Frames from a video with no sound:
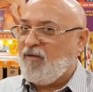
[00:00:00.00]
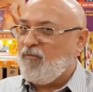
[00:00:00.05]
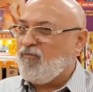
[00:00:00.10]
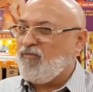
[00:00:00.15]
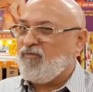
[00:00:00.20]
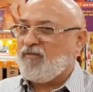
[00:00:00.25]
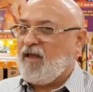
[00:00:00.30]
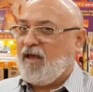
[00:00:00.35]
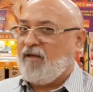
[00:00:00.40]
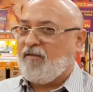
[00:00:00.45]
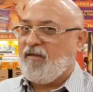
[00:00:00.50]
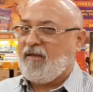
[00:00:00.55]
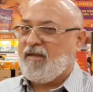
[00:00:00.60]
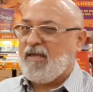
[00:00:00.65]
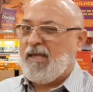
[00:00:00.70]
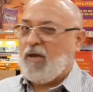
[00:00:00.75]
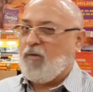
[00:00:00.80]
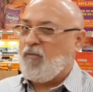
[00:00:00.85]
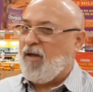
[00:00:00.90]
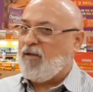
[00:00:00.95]
Eu não saio
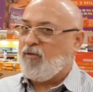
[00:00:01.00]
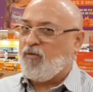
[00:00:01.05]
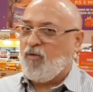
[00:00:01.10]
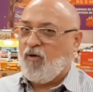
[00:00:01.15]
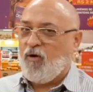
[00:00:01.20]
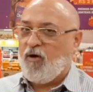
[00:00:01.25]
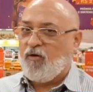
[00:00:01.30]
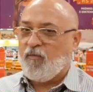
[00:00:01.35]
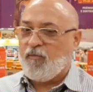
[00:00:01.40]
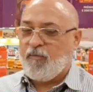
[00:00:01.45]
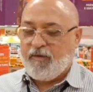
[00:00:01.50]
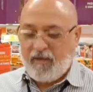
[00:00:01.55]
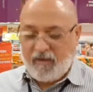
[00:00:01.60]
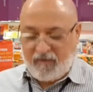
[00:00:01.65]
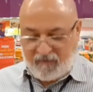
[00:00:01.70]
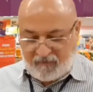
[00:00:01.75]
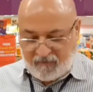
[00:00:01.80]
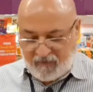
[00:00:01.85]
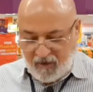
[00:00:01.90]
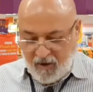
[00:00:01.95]
daqui, eu adoro
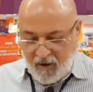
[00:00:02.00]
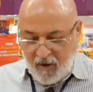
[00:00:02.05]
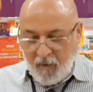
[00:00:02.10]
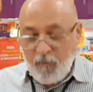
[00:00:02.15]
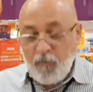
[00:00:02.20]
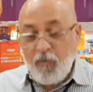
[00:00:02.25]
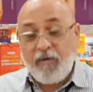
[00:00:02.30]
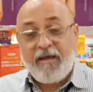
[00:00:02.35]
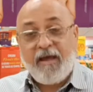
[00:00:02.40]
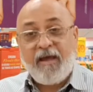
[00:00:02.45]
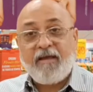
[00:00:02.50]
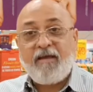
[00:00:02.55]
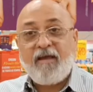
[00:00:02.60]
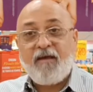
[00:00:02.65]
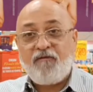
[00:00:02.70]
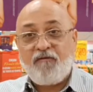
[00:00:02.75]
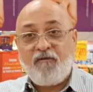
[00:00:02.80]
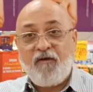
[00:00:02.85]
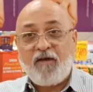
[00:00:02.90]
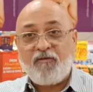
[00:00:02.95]
Bretas, porque aqui é
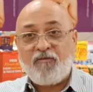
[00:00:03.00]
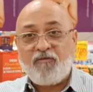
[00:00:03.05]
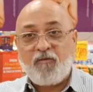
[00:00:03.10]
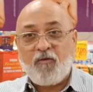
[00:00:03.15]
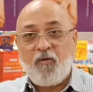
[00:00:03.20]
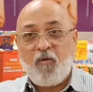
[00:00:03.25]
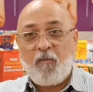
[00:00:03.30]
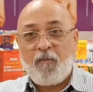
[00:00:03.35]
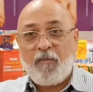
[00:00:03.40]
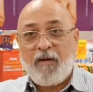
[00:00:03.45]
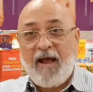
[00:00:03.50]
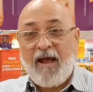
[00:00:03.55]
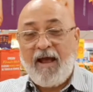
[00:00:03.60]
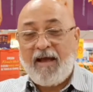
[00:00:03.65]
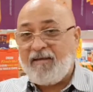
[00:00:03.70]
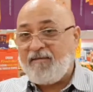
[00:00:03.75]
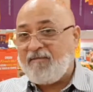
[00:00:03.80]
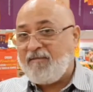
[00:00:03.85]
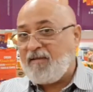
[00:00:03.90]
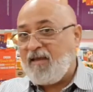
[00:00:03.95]
fácil de comprar,
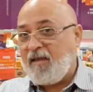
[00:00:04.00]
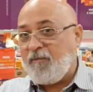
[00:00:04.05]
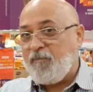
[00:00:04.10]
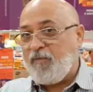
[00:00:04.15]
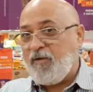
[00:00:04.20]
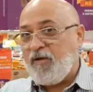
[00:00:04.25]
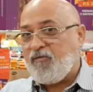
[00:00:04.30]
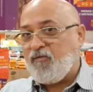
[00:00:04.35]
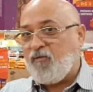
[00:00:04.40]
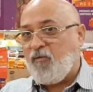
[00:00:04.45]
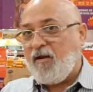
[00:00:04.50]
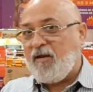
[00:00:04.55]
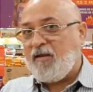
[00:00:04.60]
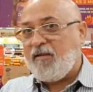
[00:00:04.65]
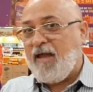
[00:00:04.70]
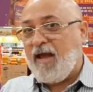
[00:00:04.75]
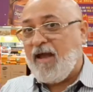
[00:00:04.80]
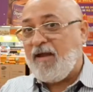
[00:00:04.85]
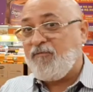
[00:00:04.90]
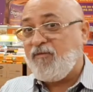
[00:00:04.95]
aqui você tem preço,
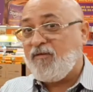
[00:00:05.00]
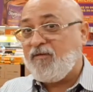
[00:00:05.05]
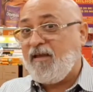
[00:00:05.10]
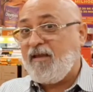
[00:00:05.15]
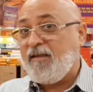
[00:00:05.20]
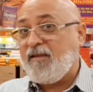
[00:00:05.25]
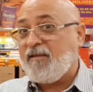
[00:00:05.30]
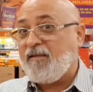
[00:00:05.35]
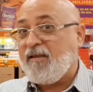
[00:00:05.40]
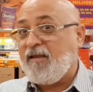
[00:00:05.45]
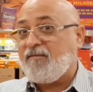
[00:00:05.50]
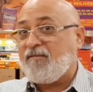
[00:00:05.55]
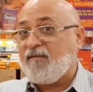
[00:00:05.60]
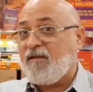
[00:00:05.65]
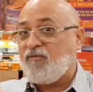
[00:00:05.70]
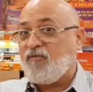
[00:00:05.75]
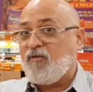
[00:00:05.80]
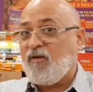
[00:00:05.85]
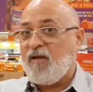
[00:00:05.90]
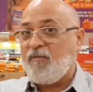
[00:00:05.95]
qualidade, você ainda tem
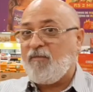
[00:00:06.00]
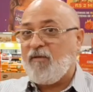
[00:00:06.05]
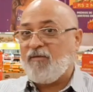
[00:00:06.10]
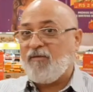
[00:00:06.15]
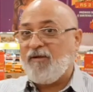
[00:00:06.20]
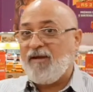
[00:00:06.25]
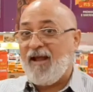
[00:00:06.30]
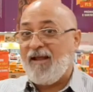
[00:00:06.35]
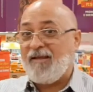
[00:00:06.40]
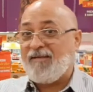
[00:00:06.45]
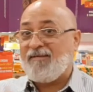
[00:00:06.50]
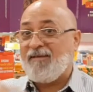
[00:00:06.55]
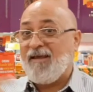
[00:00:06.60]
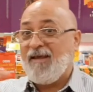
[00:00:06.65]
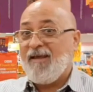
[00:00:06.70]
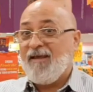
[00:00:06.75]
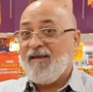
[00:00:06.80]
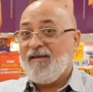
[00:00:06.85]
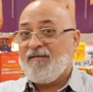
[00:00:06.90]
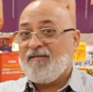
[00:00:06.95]
estacionamento grátis,
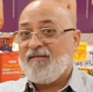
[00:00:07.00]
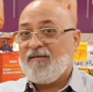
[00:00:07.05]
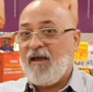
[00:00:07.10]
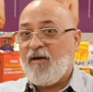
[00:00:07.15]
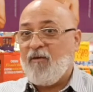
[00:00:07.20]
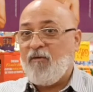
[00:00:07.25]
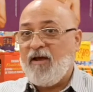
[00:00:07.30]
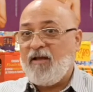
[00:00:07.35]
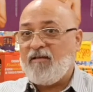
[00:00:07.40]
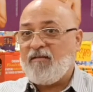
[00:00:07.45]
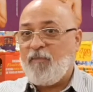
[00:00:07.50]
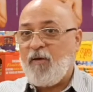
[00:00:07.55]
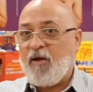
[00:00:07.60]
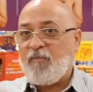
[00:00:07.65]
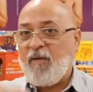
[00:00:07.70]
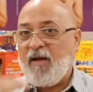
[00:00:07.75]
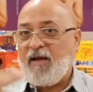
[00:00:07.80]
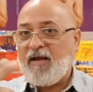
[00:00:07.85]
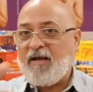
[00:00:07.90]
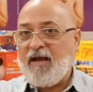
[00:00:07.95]
segurança, pode
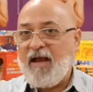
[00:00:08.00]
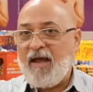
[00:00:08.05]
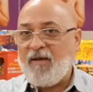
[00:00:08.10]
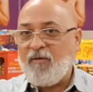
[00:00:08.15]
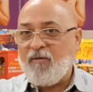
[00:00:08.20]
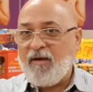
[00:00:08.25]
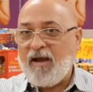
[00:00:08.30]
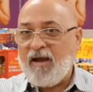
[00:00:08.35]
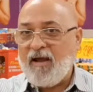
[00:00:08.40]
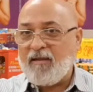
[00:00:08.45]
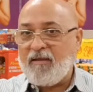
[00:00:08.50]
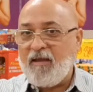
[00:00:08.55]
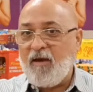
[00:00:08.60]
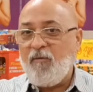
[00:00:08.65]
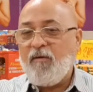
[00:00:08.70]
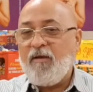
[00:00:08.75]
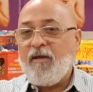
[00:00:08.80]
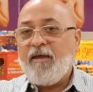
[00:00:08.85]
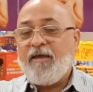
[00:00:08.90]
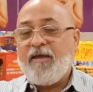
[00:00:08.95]
pagar no cartão
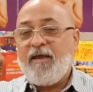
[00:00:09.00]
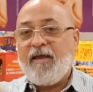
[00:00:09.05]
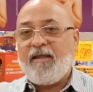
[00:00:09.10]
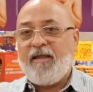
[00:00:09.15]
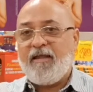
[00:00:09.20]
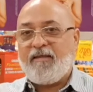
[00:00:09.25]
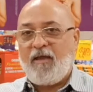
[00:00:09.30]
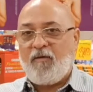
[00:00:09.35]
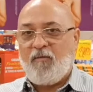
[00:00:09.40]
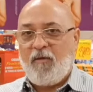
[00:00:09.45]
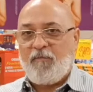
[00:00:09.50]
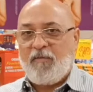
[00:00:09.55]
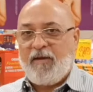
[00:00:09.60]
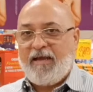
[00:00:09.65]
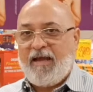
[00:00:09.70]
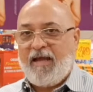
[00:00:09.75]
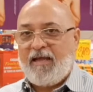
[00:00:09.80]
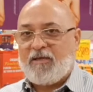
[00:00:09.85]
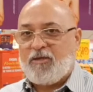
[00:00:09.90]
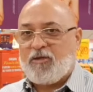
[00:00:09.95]
e ainda tem um
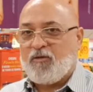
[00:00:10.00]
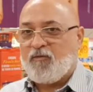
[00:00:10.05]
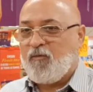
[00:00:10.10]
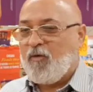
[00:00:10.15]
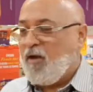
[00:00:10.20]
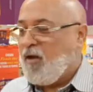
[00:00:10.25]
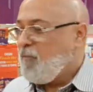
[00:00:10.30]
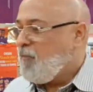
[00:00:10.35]
aplicativo.